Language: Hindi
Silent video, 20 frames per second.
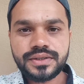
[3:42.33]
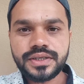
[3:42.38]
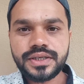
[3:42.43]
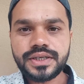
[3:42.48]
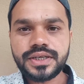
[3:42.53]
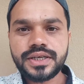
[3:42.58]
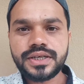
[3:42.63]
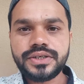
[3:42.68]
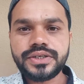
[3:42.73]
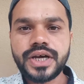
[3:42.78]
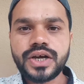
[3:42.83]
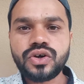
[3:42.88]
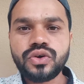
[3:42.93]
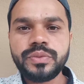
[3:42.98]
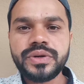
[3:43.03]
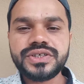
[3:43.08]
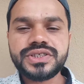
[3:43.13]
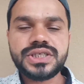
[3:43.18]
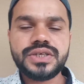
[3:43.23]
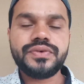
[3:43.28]
ठीक है
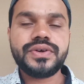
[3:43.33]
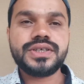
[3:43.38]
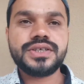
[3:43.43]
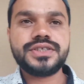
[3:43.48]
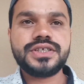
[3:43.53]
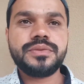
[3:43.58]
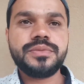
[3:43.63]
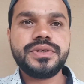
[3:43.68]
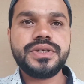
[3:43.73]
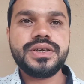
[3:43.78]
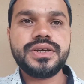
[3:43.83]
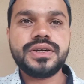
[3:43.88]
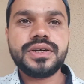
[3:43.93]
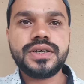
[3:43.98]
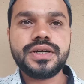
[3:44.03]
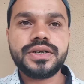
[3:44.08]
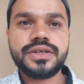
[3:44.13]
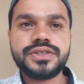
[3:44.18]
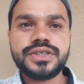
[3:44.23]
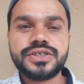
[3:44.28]
डॉक्यूमेंट्स की वजह से भी
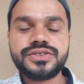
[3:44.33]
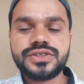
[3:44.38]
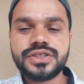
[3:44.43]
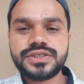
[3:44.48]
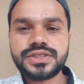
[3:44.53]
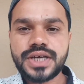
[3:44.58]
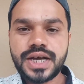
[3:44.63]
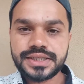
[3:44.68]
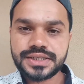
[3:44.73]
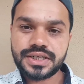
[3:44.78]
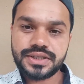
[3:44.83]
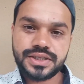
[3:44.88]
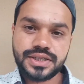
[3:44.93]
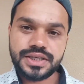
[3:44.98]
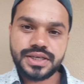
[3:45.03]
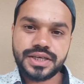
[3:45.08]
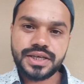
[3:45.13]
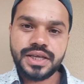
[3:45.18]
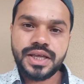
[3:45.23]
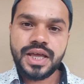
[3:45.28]
रिजेक्शंस आ
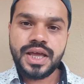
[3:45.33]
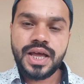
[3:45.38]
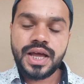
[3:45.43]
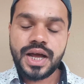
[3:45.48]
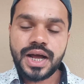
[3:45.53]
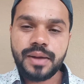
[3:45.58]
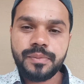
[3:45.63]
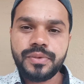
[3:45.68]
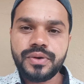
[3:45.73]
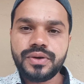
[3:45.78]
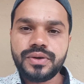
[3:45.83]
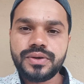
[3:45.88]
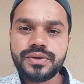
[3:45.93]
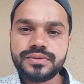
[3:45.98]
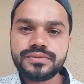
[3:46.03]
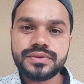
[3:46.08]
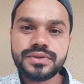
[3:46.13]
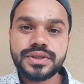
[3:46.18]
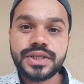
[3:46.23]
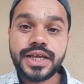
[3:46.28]
जाती हैं अब
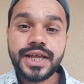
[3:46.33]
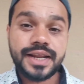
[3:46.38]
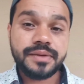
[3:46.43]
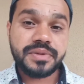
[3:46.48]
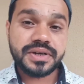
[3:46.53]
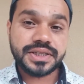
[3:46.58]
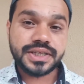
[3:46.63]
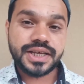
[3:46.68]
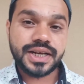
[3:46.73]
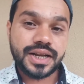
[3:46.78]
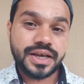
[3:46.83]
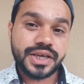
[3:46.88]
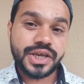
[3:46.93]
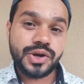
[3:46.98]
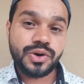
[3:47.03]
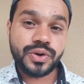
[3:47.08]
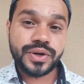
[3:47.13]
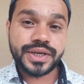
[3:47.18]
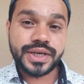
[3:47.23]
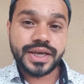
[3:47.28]
नैले पे धेला
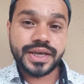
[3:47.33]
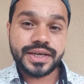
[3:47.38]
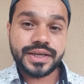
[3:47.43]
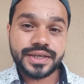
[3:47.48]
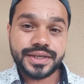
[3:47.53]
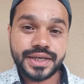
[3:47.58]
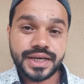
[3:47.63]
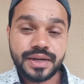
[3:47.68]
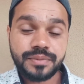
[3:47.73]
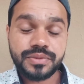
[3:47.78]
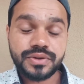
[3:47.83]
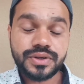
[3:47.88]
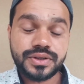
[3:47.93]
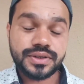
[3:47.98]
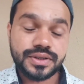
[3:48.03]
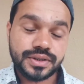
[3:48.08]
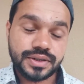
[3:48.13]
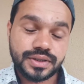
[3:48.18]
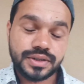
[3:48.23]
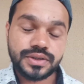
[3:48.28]
ये हो गया है कि अब
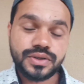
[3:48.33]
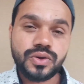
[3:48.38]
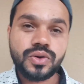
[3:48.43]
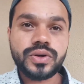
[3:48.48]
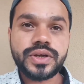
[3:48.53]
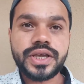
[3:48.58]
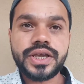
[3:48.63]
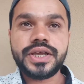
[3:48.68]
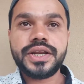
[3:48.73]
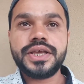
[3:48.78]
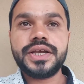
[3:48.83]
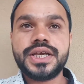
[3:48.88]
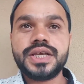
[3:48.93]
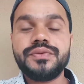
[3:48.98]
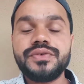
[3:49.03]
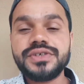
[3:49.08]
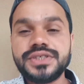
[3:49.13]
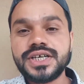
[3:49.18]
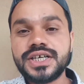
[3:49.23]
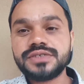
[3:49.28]
लोग कह रहे हैं
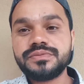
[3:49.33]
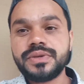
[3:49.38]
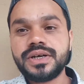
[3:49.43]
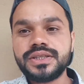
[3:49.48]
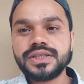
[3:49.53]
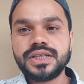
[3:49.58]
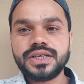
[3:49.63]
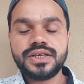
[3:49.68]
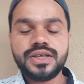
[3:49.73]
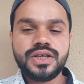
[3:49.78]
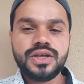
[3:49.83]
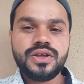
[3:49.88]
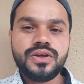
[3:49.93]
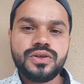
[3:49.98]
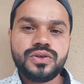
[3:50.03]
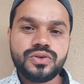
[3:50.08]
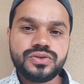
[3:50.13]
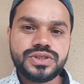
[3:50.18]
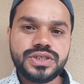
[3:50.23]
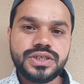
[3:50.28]
कि वीज़ाज बांध हैं
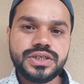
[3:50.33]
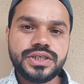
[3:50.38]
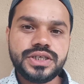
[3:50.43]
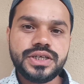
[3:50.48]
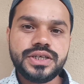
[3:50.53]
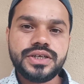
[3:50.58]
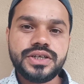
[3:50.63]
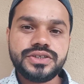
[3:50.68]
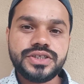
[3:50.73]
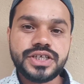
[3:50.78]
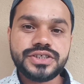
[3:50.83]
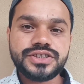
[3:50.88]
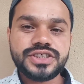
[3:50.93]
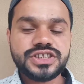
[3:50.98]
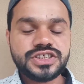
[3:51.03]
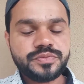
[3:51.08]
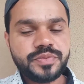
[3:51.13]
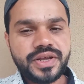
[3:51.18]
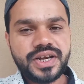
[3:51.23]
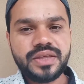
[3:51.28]
तो जिनकी
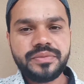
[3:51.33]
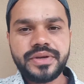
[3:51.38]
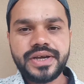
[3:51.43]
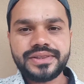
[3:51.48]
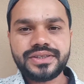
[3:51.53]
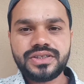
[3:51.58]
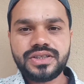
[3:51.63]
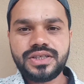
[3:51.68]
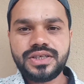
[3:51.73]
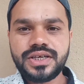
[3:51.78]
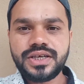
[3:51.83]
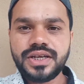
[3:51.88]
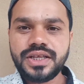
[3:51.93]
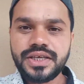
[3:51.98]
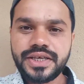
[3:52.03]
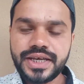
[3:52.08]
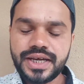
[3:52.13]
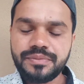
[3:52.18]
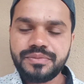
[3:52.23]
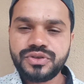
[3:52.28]
रिजेक्शंस पहले भी आती थी ये
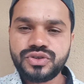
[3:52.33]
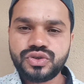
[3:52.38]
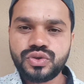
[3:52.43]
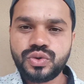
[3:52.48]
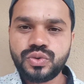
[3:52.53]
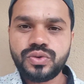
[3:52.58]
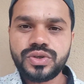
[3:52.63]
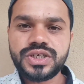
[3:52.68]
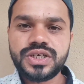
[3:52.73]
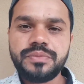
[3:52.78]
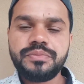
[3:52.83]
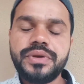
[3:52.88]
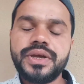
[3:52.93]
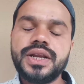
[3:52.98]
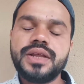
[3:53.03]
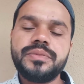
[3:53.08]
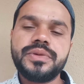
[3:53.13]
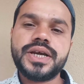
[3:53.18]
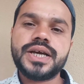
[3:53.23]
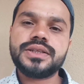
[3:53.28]
नहीं कि अभी शुरू हुई हैं
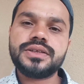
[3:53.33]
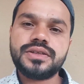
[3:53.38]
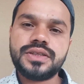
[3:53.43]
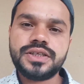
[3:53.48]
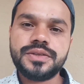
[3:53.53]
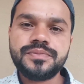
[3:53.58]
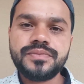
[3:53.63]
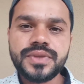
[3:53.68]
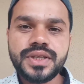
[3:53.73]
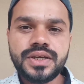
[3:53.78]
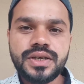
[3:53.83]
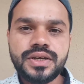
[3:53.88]
पहले भी आती थी